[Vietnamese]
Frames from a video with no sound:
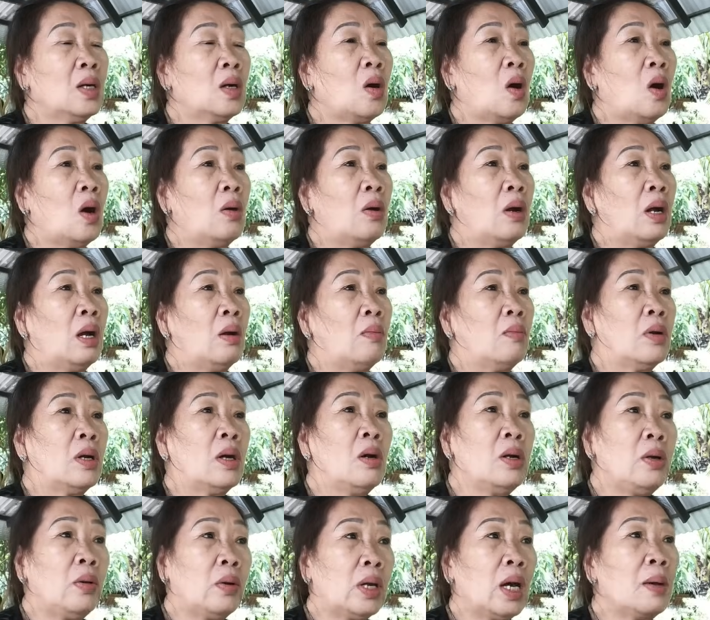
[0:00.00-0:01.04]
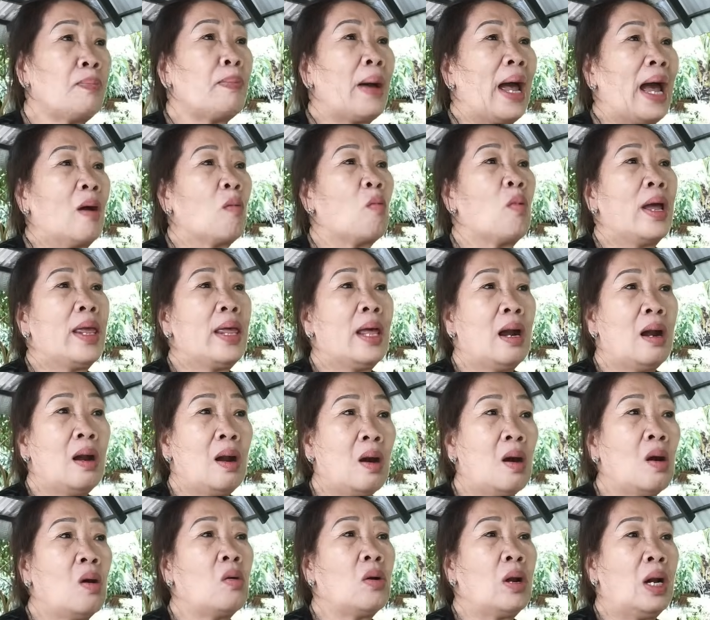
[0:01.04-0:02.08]
còn ờ, cứ kết bạn qua
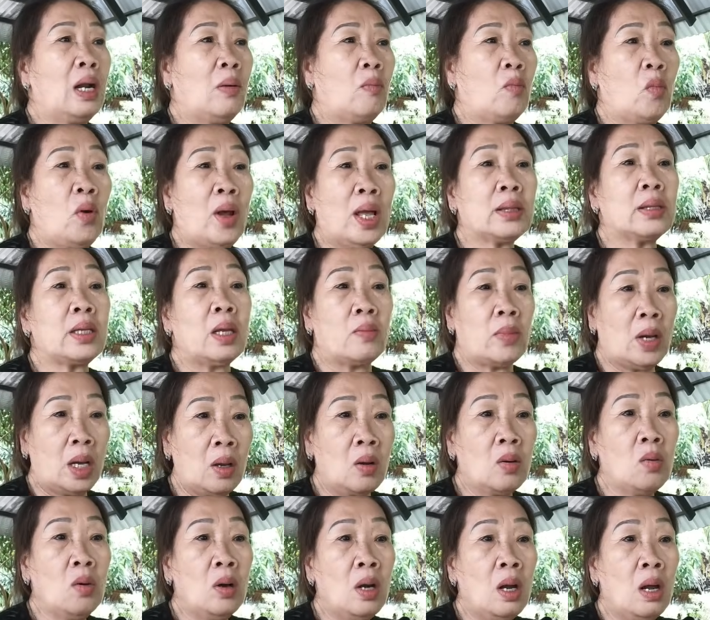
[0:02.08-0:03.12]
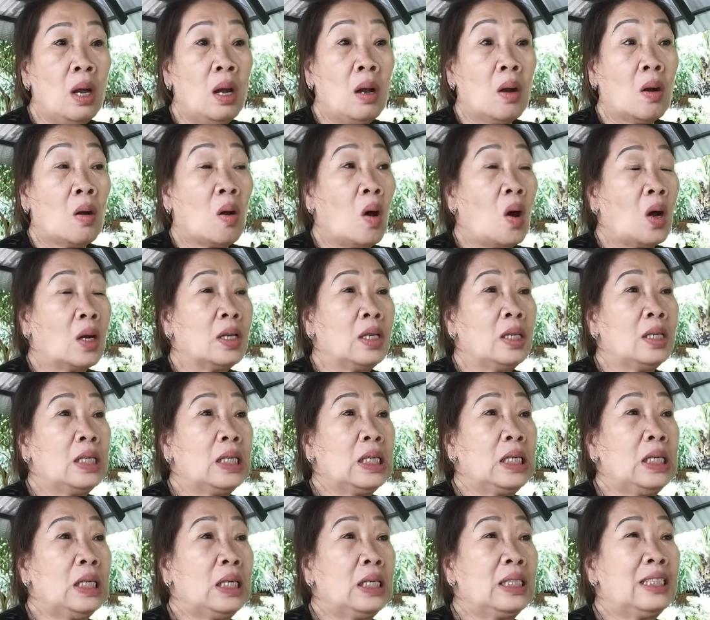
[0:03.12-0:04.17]
zalo rồi làm quen tìm hiểu dạ. còn như
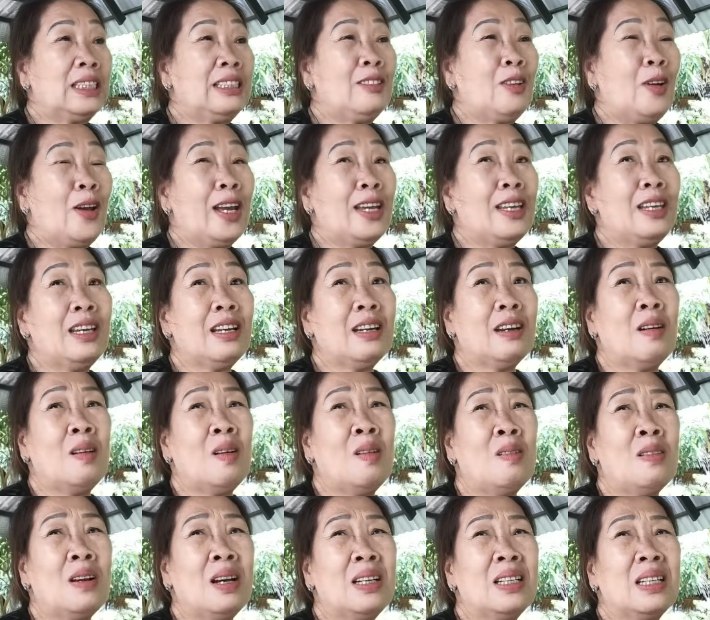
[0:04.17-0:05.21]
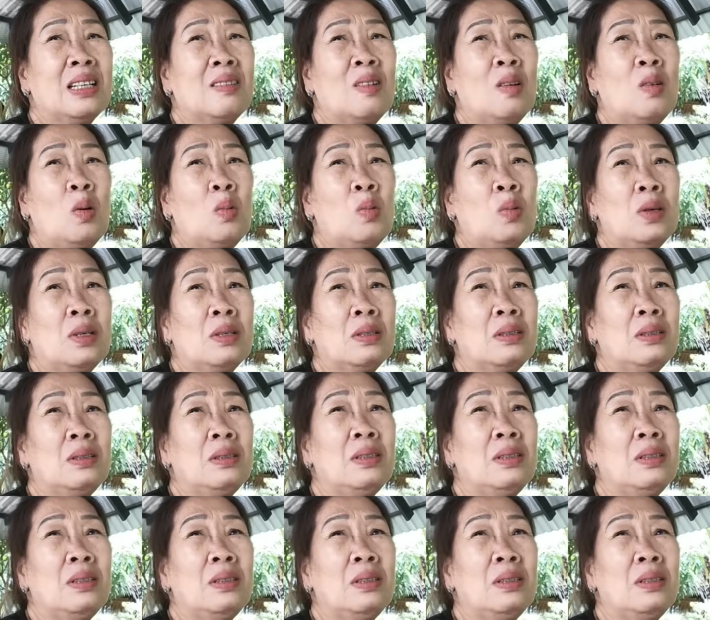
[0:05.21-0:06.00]
nói ờ, quen với cô đó là cô ờ,